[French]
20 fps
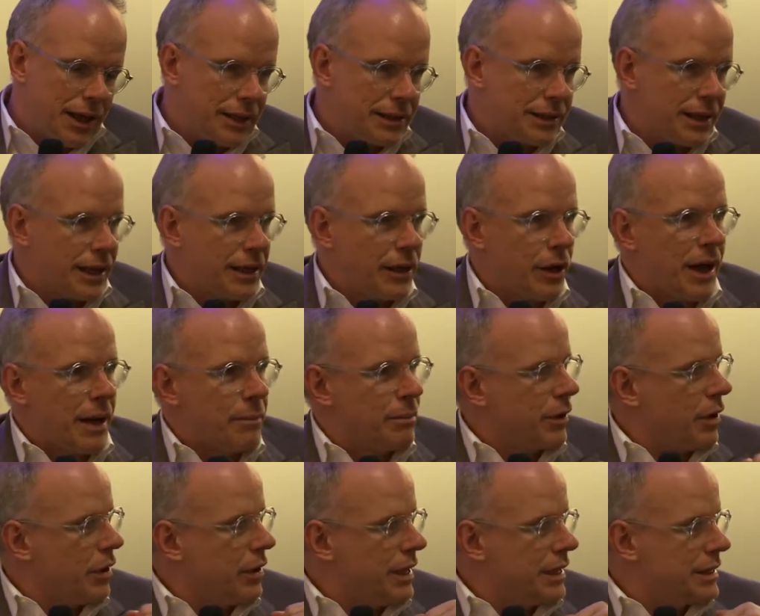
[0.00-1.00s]
intérieur
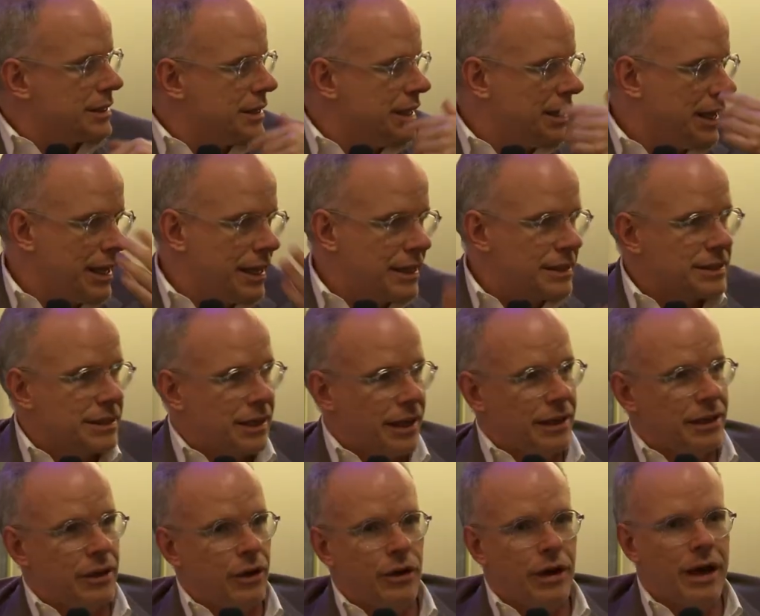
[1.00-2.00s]
après un exil
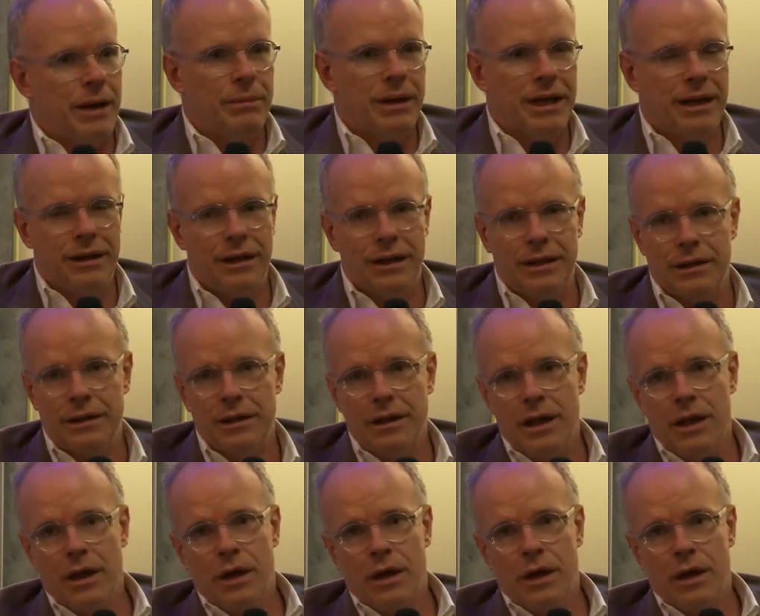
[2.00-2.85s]
extérieur à Berlin,